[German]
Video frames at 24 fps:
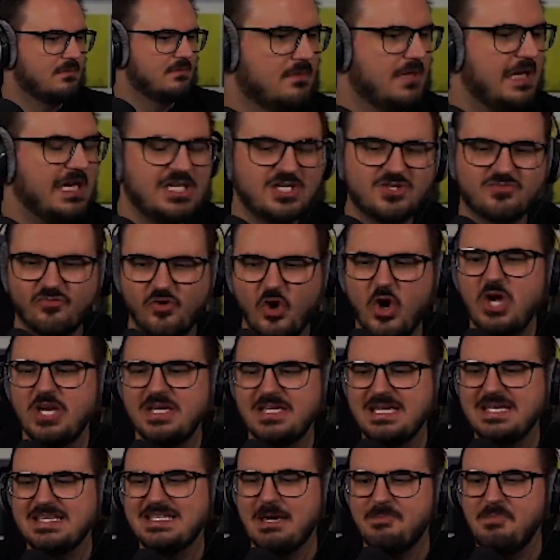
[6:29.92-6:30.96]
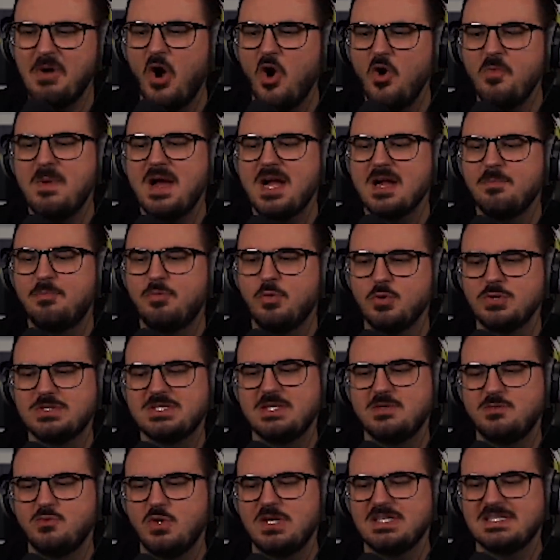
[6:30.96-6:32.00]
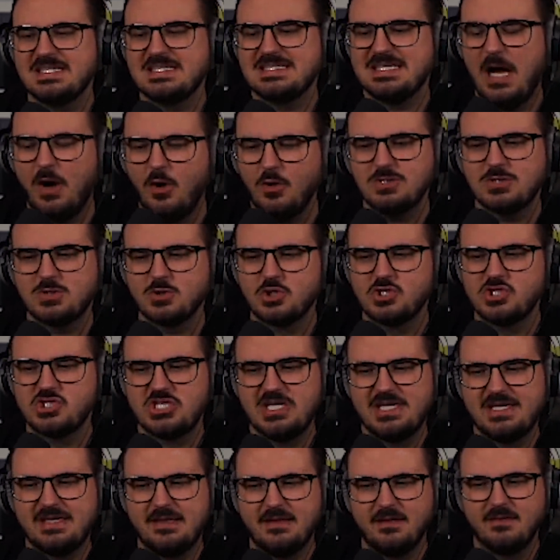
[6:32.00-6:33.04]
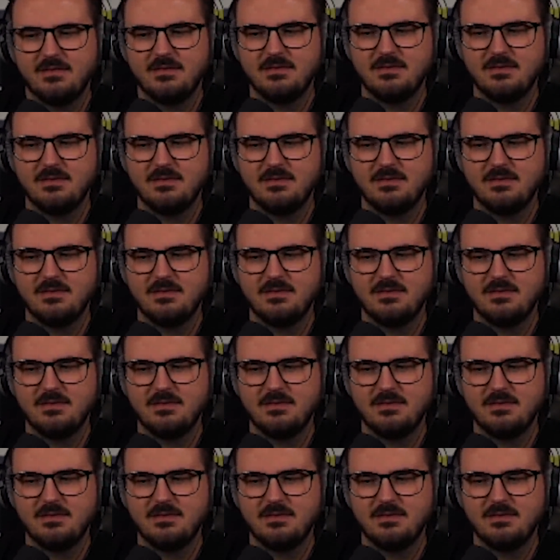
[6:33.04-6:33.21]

Ich schwöre dir, ich habe auch mal gepustet, du hast das auch so geschnitten.